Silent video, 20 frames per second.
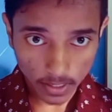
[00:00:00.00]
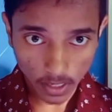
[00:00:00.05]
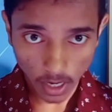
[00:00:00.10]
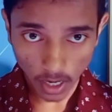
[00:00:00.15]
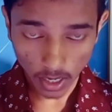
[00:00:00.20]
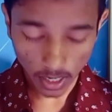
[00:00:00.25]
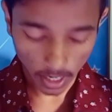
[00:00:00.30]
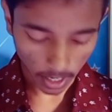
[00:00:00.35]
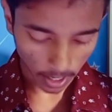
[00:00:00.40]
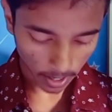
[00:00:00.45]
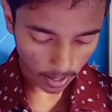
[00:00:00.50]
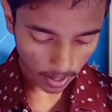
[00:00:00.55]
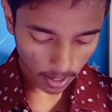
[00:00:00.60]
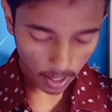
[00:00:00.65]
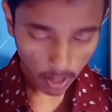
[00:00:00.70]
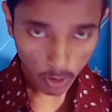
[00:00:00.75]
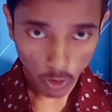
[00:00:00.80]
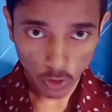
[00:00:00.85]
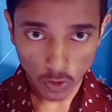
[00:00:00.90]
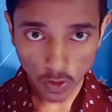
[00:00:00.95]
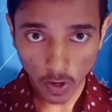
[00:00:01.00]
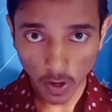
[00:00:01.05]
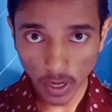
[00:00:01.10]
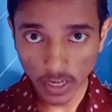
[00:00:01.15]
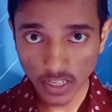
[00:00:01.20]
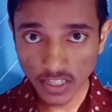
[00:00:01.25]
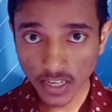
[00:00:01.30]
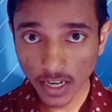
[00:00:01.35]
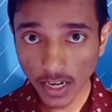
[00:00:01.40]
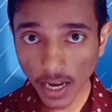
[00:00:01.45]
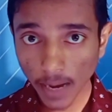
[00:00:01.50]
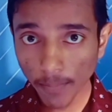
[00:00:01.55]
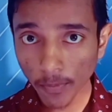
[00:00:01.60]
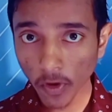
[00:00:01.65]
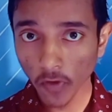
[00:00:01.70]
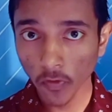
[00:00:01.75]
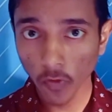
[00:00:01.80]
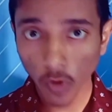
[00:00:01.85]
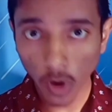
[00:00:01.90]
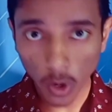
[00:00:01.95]
करके उसको इंस्टाग्राम
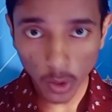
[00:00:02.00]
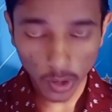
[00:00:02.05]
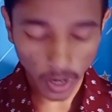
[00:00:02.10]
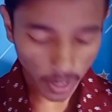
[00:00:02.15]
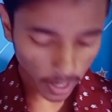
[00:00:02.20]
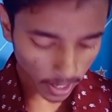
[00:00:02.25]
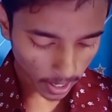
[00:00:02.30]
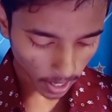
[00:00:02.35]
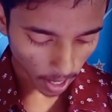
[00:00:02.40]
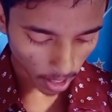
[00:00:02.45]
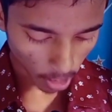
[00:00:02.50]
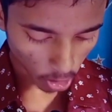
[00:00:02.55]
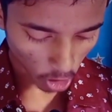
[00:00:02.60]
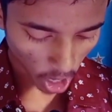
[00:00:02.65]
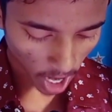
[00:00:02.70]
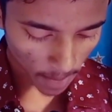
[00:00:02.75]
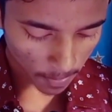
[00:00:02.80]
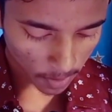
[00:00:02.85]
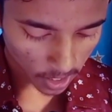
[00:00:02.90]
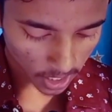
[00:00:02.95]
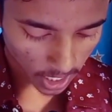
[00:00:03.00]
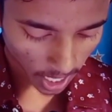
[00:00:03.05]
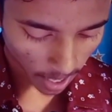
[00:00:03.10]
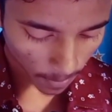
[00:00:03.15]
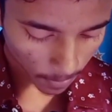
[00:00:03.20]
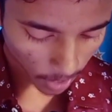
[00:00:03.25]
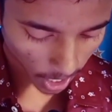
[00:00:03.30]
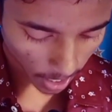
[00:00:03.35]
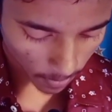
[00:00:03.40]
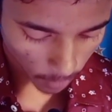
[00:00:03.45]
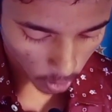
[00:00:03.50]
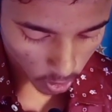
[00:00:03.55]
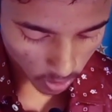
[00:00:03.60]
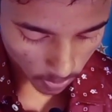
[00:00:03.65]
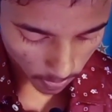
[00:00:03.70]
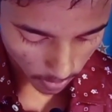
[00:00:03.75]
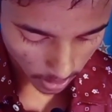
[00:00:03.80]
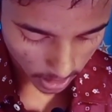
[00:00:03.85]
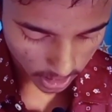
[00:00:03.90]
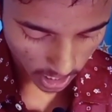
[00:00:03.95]
को फॉलो कर लेंगे तो आपको यहाँ पर अमाउंट
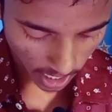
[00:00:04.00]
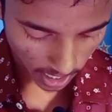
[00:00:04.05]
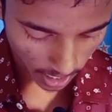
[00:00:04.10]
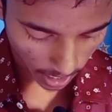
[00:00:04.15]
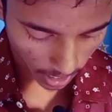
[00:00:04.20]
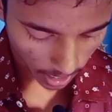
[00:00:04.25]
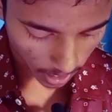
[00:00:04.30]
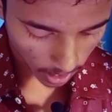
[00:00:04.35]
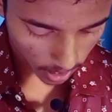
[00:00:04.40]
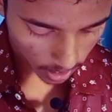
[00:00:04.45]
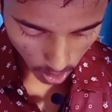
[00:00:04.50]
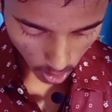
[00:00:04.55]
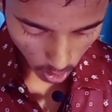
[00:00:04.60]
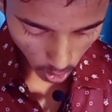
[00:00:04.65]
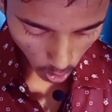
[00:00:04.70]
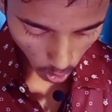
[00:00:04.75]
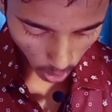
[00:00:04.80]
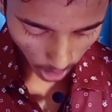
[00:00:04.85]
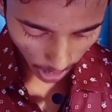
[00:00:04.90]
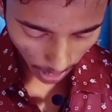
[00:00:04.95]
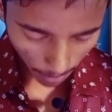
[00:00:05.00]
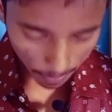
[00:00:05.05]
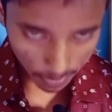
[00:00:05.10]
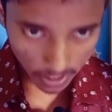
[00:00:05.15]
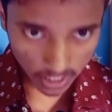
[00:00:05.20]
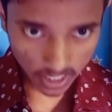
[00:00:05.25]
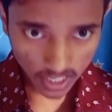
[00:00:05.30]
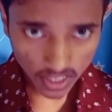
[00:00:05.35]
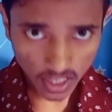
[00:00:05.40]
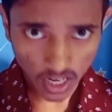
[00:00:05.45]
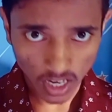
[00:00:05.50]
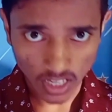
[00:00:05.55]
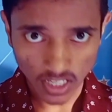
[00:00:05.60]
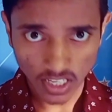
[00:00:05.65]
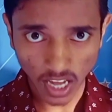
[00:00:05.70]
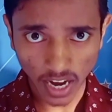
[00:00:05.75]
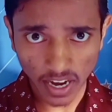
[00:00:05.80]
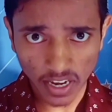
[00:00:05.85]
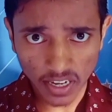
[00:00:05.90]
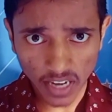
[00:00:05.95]
मिल जाएगा और आप इसी तरह
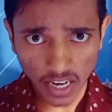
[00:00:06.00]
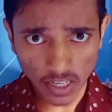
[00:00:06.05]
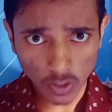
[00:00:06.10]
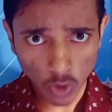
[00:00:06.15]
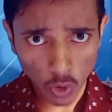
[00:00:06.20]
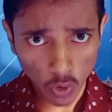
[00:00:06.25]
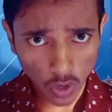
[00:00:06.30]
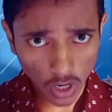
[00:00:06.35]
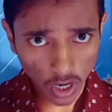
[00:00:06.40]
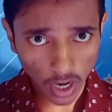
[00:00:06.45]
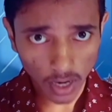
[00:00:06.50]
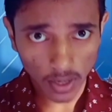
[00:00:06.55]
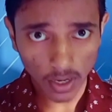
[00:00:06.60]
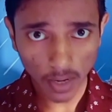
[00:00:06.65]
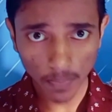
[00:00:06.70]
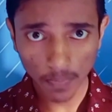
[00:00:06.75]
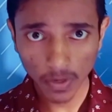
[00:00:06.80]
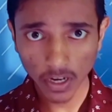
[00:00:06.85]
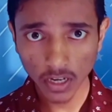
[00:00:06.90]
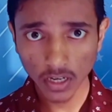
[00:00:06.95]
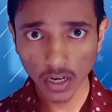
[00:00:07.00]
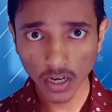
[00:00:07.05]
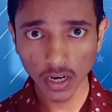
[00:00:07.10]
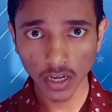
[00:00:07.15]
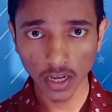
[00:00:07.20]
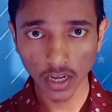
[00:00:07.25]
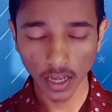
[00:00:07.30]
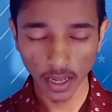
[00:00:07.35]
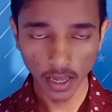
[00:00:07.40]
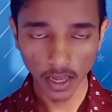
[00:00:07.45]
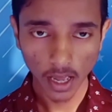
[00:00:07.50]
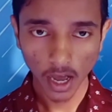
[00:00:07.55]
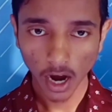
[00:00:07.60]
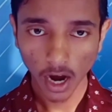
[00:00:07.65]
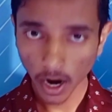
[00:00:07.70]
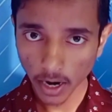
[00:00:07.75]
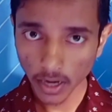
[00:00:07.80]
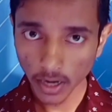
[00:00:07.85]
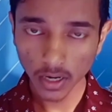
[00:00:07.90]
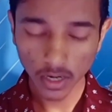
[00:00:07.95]
सारे टास्क को कर कंप्लीट करके
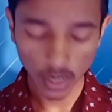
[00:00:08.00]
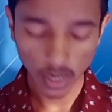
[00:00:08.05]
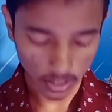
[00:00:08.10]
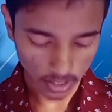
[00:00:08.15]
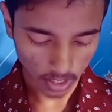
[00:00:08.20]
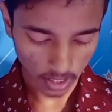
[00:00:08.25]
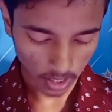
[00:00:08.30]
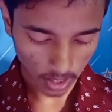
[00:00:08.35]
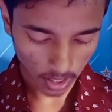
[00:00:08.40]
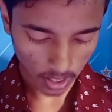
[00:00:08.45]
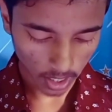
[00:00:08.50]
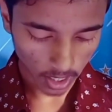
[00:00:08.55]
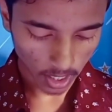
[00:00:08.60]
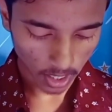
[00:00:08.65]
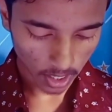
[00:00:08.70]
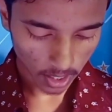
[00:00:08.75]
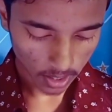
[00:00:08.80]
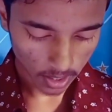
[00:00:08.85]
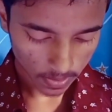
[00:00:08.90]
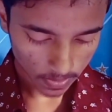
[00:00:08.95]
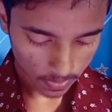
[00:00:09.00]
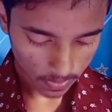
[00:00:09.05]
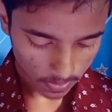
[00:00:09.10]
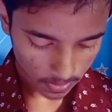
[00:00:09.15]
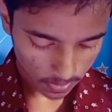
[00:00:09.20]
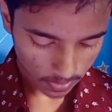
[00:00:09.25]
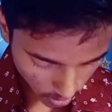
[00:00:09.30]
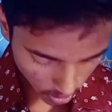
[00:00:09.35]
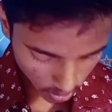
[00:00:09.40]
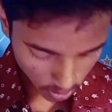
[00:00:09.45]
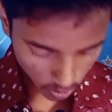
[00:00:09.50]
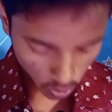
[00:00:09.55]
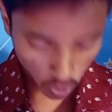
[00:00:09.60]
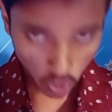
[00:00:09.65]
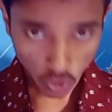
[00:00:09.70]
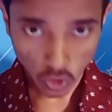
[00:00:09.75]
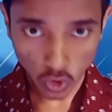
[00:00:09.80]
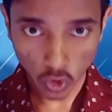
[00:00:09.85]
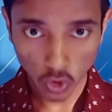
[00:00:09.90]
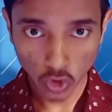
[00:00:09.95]
अर्न कर सकते हैं
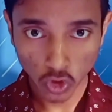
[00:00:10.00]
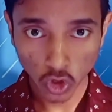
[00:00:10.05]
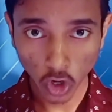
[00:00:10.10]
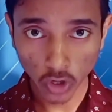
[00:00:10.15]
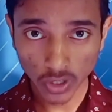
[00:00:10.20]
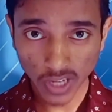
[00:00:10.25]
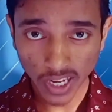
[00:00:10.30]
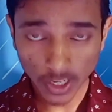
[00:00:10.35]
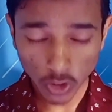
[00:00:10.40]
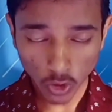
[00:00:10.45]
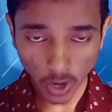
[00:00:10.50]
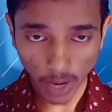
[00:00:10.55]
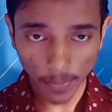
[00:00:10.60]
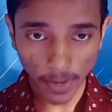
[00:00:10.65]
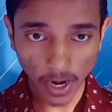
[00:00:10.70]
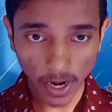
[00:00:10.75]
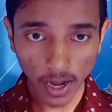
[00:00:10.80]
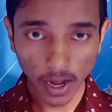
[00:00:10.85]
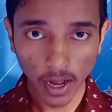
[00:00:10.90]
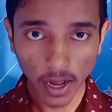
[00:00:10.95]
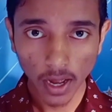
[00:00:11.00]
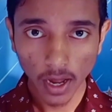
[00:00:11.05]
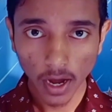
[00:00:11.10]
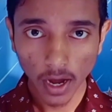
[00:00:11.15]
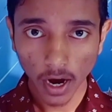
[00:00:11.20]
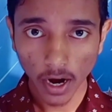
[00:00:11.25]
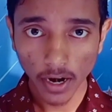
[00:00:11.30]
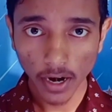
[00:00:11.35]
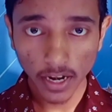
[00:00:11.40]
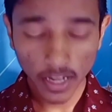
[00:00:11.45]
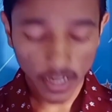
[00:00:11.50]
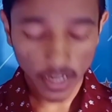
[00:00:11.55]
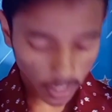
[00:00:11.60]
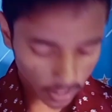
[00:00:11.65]
दोस्तों चौथा जो हमारा अर्निंग का